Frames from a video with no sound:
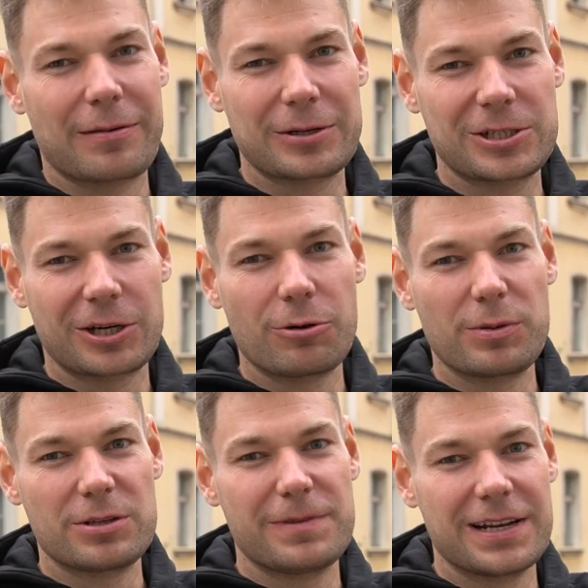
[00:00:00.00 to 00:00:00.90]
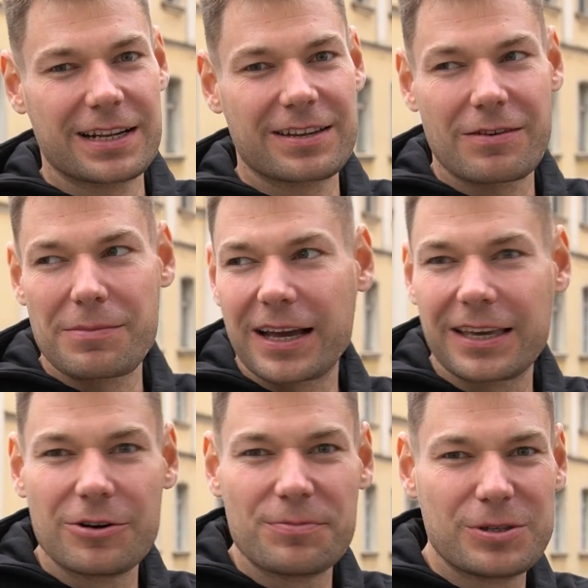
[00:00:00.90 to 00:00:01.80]
wiem gdzie kupić bilet, nie wiem
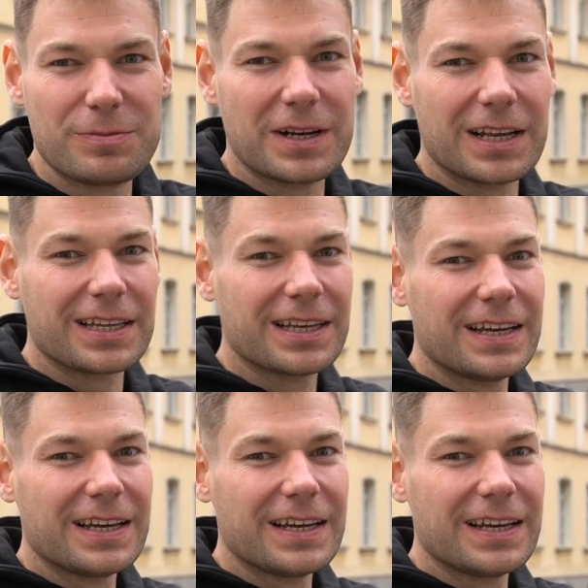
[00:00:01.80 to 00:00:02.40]
jaki kupić bilet.